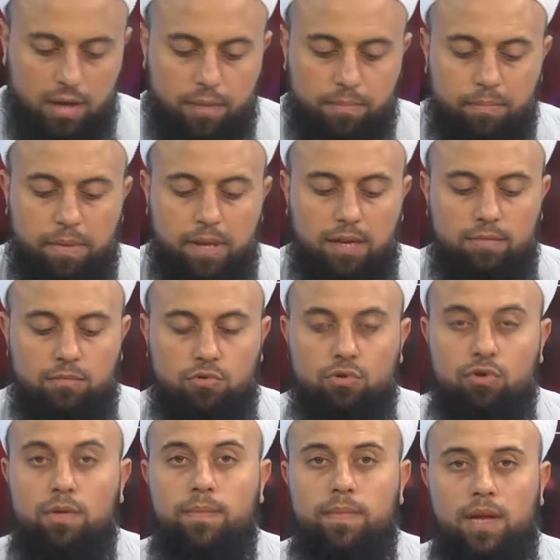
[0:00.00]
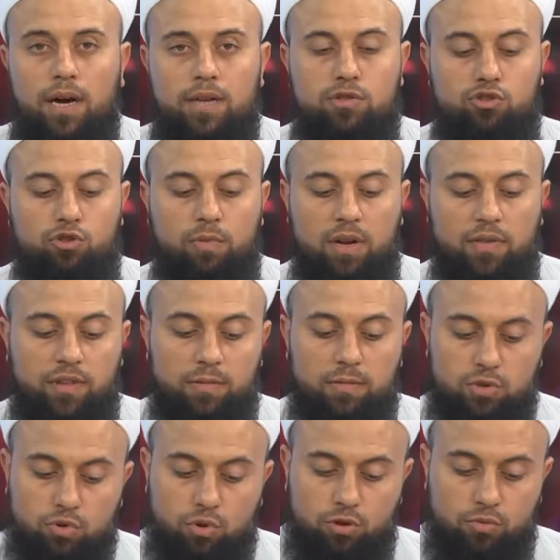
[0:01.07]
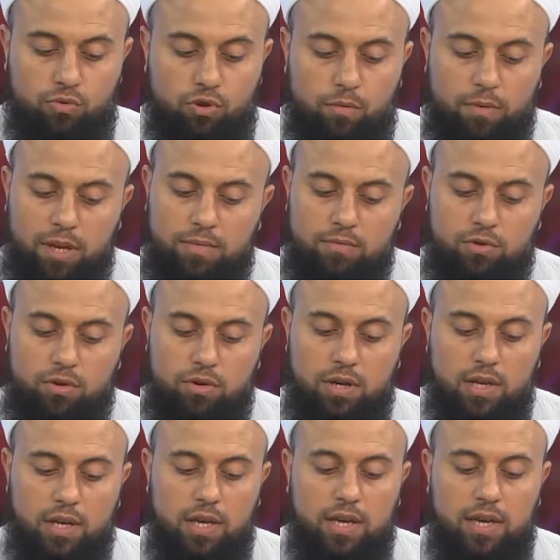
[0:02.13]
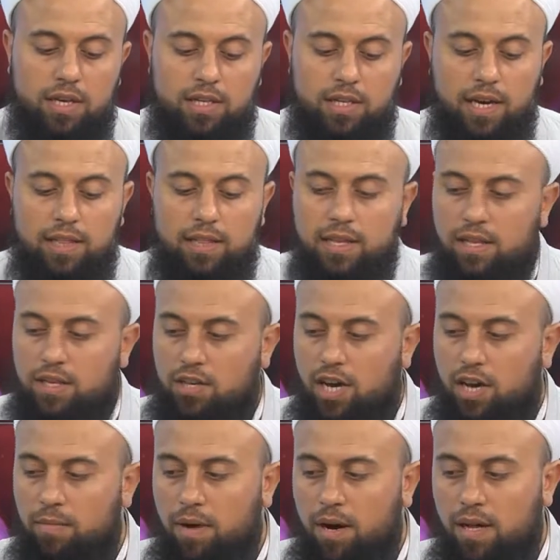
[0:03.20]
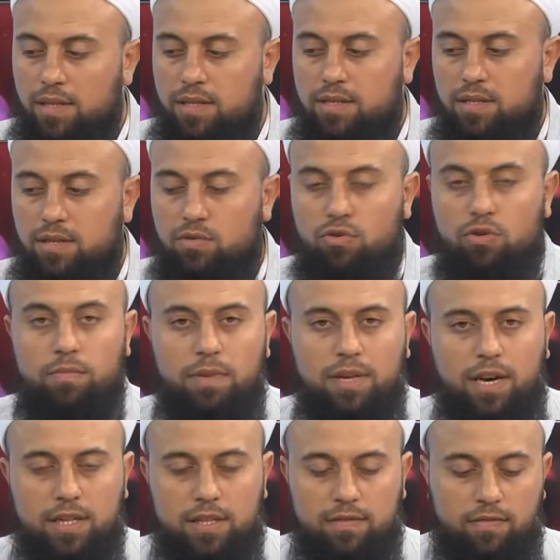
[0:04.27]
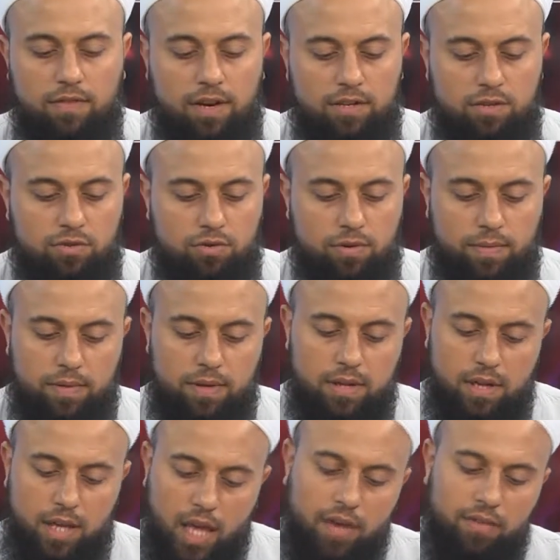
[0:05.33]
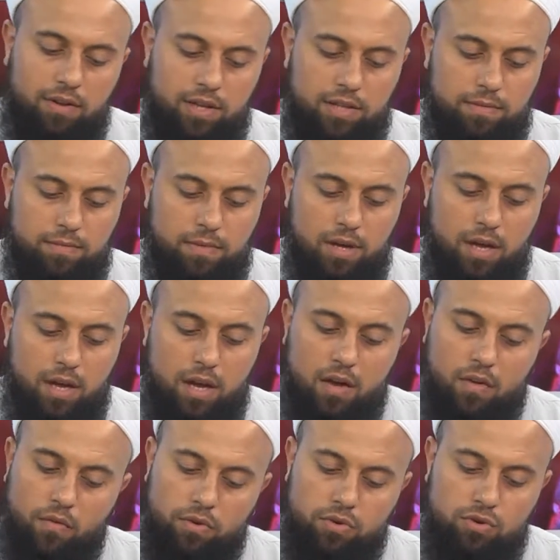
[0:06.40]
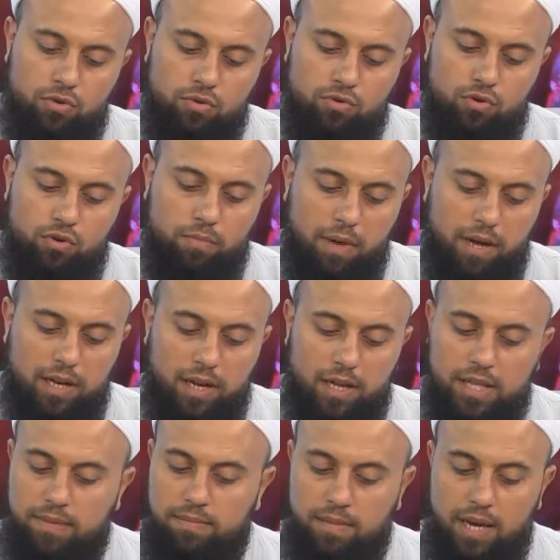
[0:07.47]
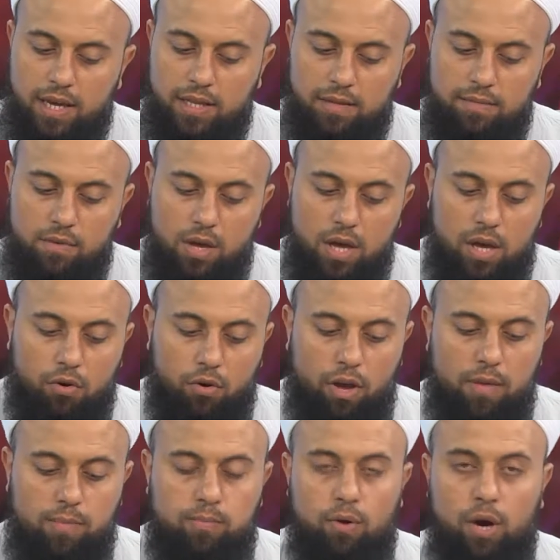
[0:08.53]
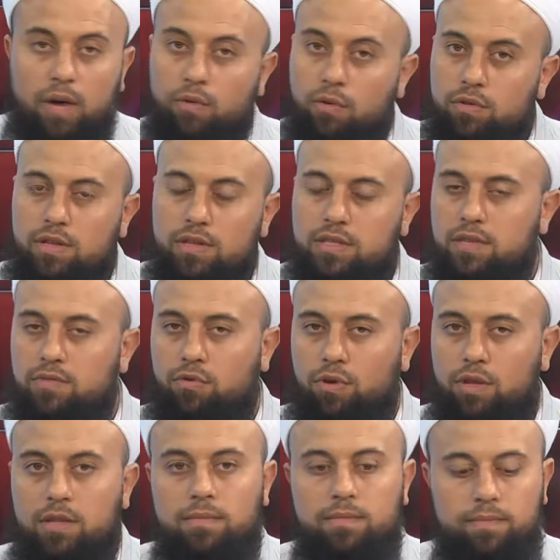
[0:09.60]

benim diyor Hazreti Ömer Efendimizin oğlu buyuruyor benim diyor kendi nikahım altında diyor bir kadın vardı diyor. Evliydim. Ve küntü ben edin ne edim ahibbuha bu onu da seviyor edim.